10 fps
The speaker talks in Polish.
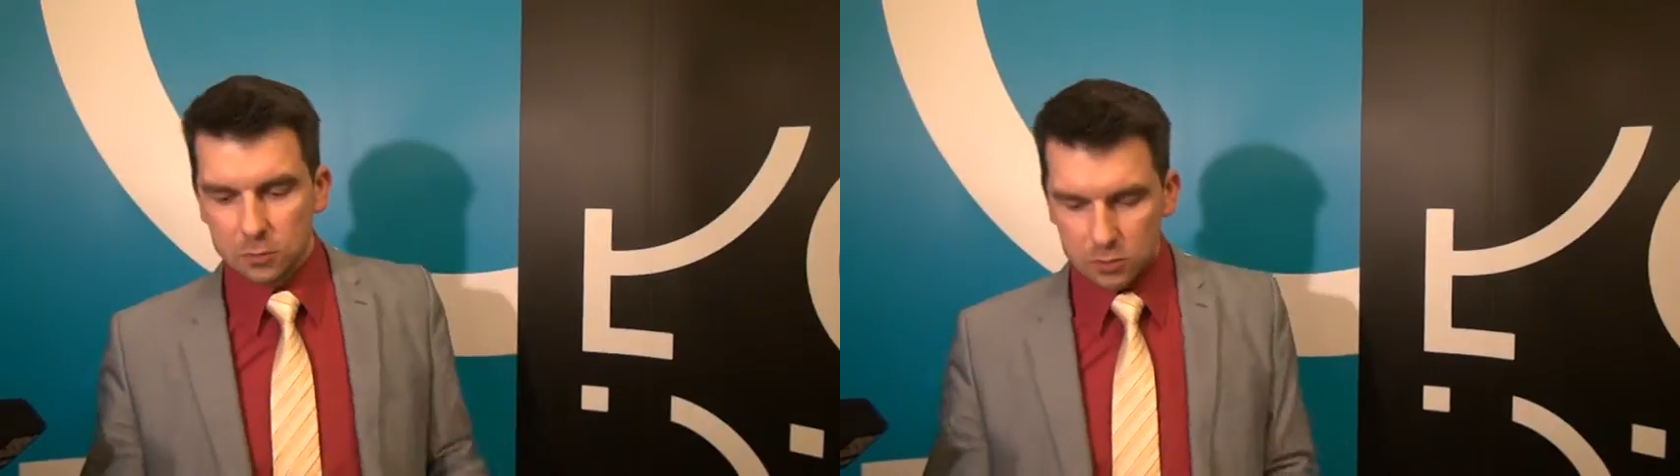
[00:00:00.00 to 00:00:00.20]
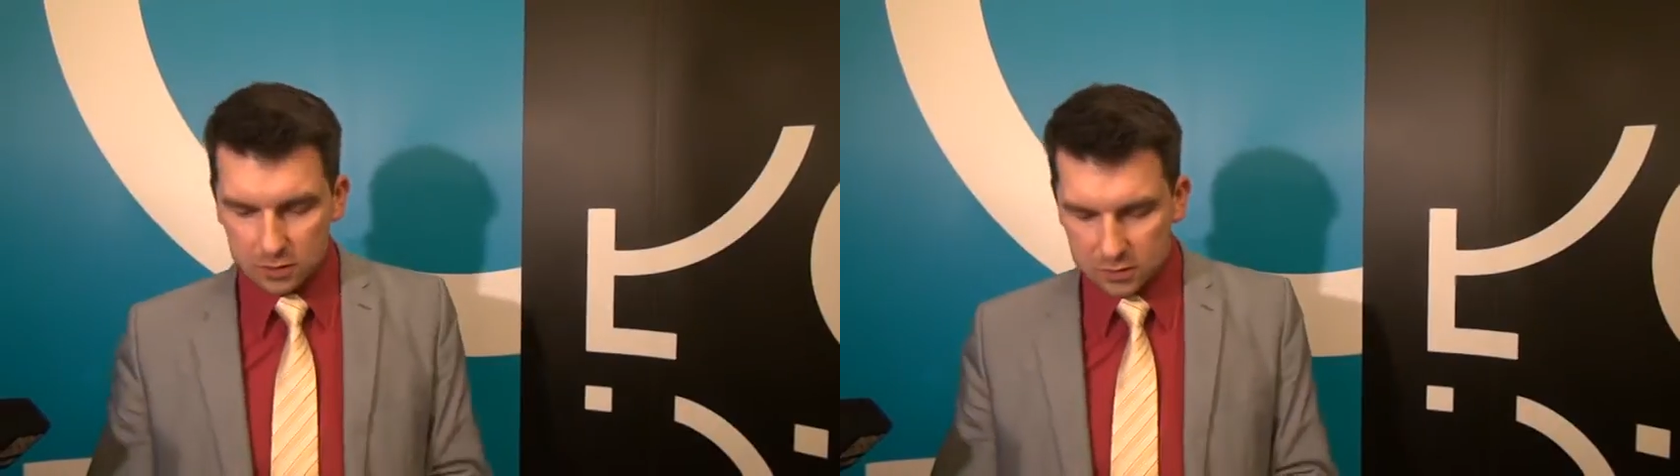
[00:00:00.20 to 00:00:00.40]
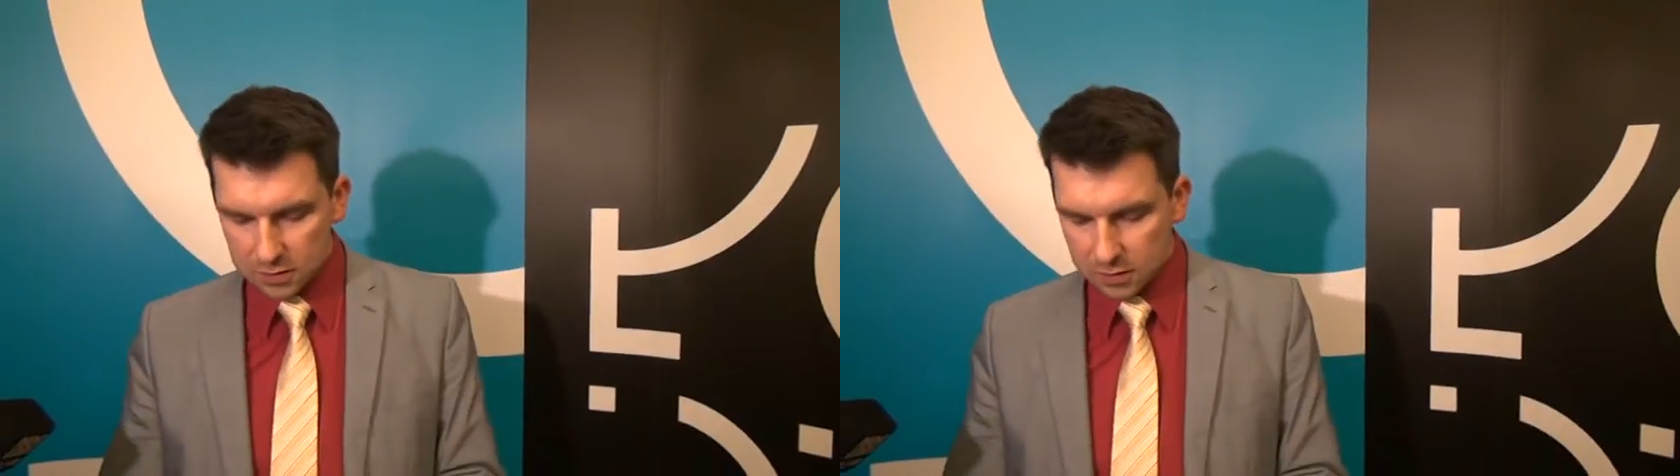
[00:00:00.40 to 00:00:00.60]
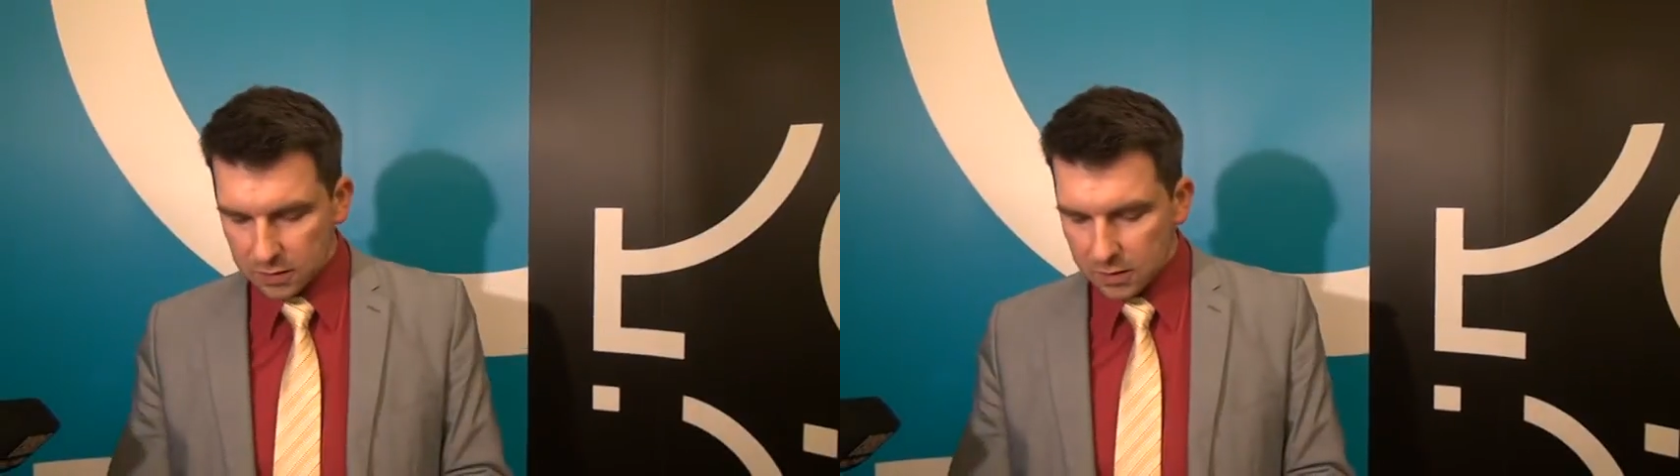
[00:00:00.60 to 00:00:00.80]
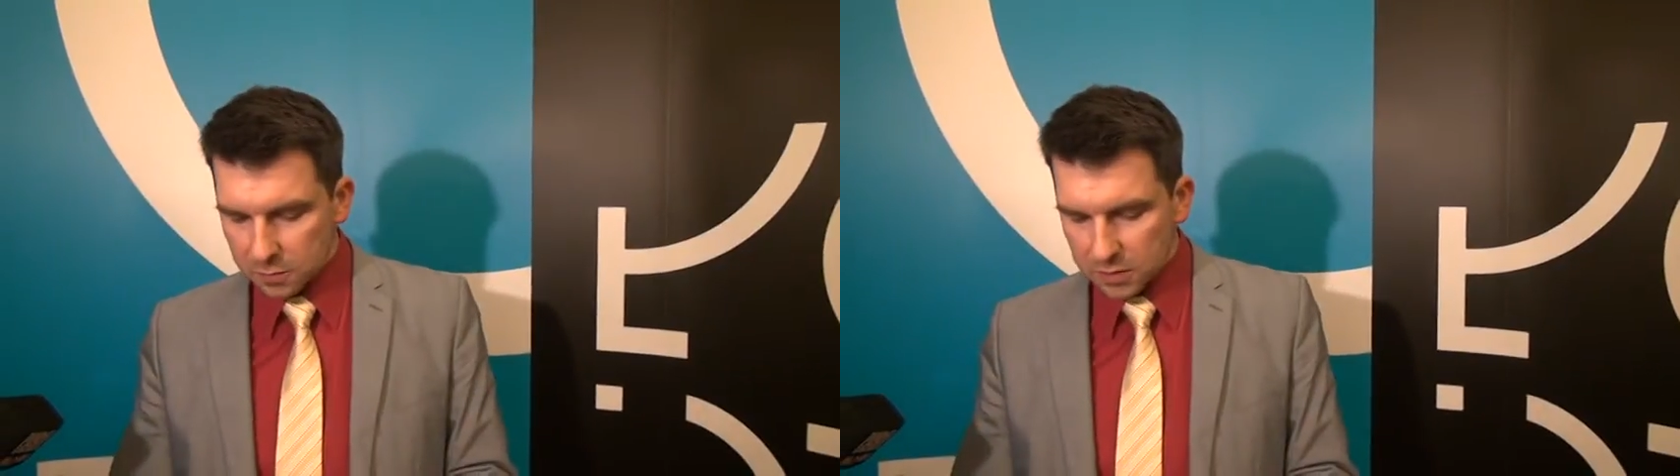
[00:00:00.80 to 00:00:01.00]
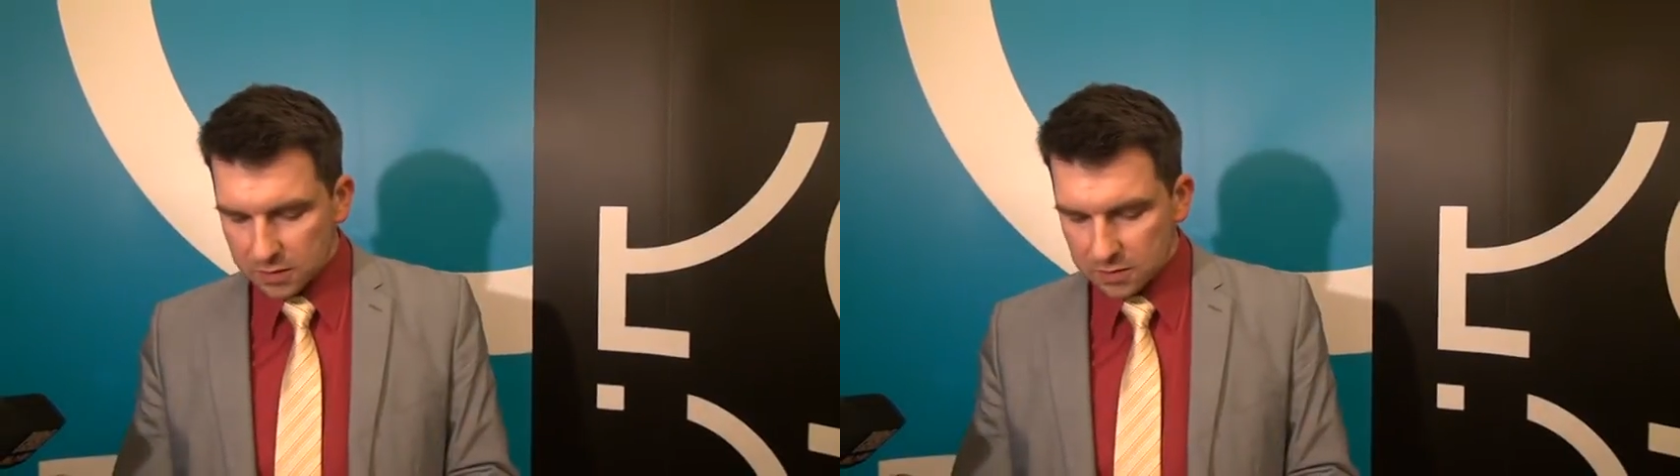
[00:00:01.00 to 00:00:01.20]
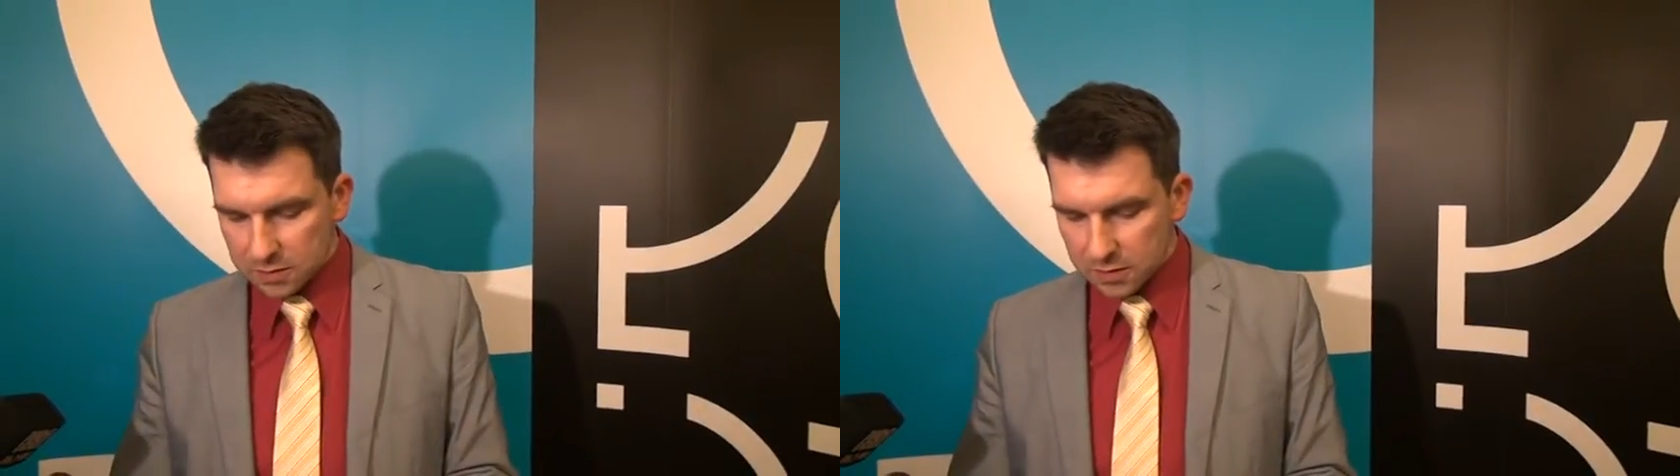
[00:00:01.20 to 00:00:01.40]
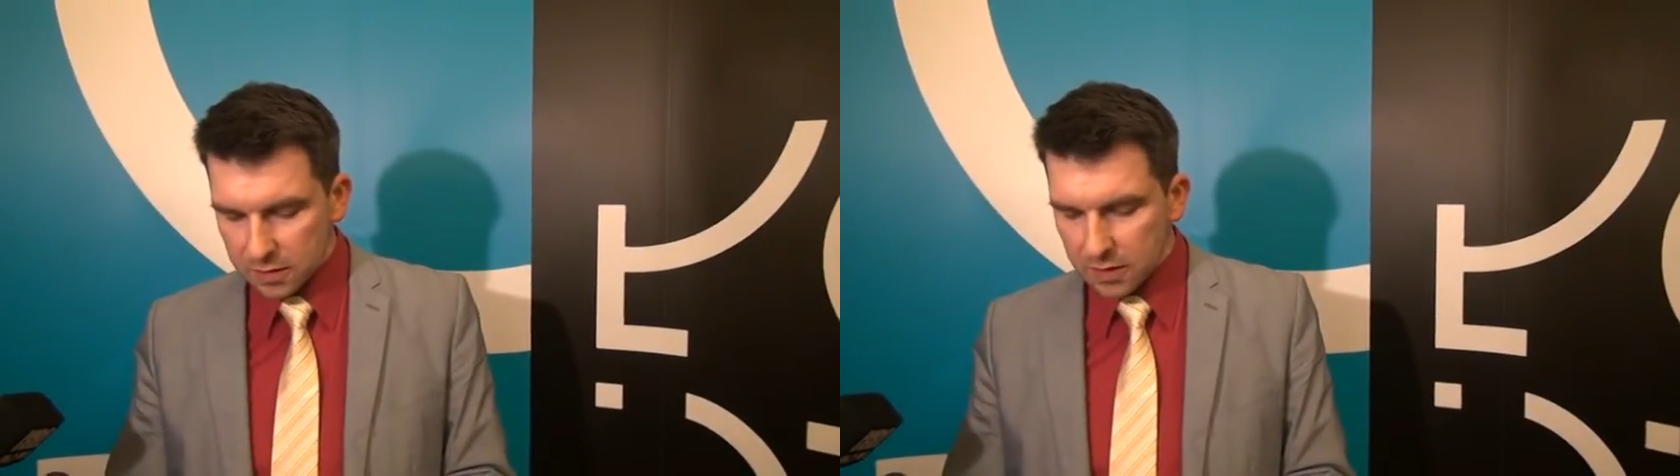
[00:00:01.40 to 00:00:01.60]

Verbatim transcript: urzędnicy miejscy.